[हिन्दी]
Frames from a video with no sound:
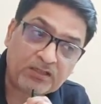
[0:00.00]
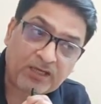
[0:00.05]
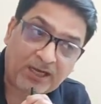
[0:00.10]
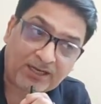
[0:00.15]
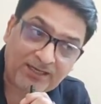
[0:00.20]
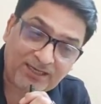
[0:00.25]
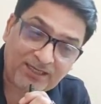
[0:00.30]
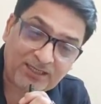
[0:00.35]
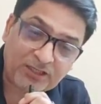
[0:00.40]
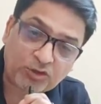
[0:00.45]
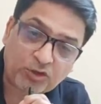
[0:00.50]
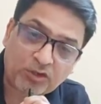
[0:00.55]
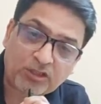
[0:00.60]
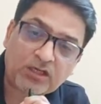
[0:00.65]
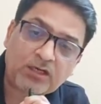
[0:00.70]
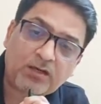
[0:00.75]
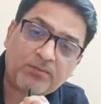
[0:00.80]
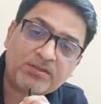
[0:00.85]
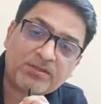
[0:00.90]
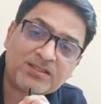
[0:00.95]
थायराइड
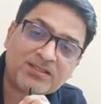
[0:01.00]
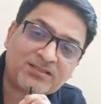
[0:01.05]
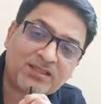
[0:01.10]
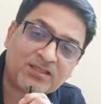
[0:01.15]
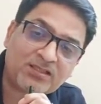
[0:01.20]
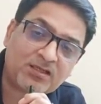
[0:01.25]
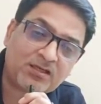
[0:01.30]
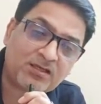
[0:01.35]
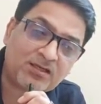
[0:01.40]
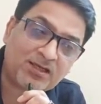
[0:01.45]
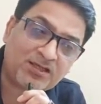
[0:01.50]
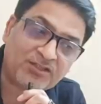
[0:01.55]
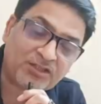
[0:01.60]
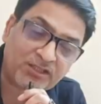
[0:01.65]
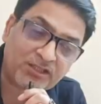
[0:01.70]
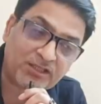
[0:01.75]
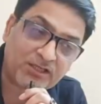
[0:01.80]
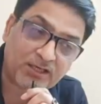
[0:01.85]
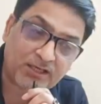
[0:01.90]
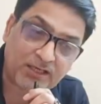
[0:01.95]
डिसऑर्डर का भी इसके साथ
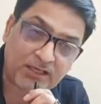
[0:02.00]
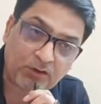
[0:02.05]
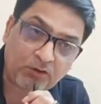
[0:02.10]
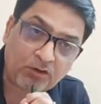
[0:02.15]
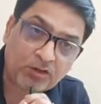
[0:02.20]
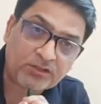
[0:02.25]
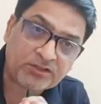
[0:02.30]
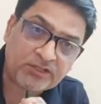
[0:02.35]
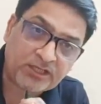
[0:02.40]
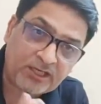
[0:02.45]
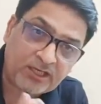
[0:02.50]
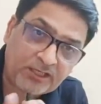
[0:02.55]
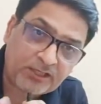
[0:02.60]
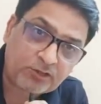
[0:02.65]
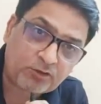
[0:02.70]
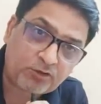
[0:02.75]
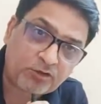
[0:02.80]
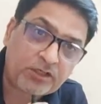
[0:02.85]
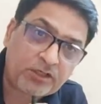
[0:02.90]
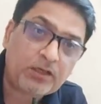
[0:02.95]
रिलेशन देखा गया है और
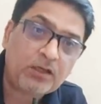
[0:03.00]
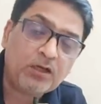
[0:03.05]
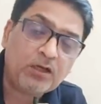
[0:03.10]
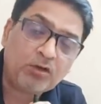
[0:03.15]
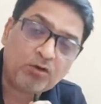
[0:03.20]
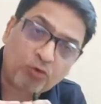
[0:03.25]
जेनेटिक तो ये